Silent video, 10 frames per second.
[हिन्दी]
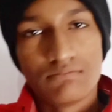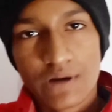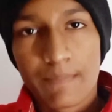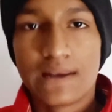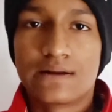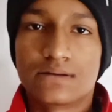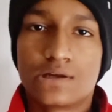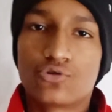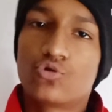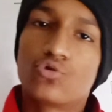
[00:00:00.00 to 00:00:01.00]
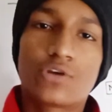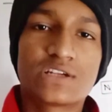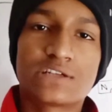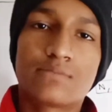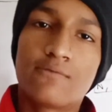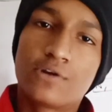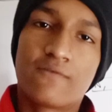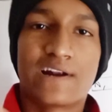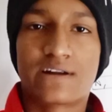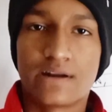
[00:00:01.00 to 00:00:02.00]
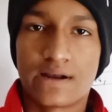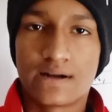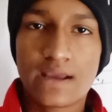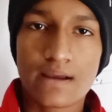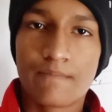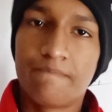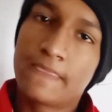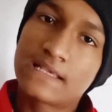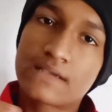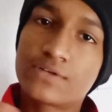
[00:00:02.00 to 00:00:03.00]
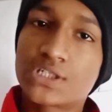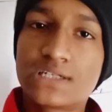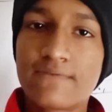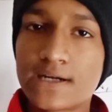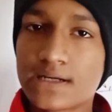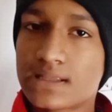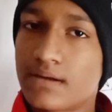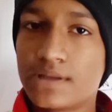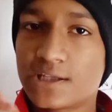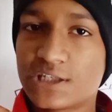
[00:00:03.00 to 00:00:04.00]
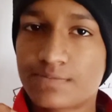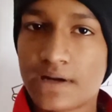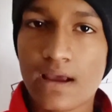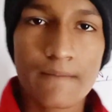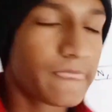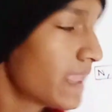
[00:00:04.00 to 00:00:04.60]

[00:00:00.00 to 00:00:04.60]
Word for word: रिपेल करता है तो दोनों केसेस में वो डिफ्लेक्ट करेगा ठीक है इसके वजह से डिफ्लेक्ट करता है हमने ये चीज़ पढ़ा है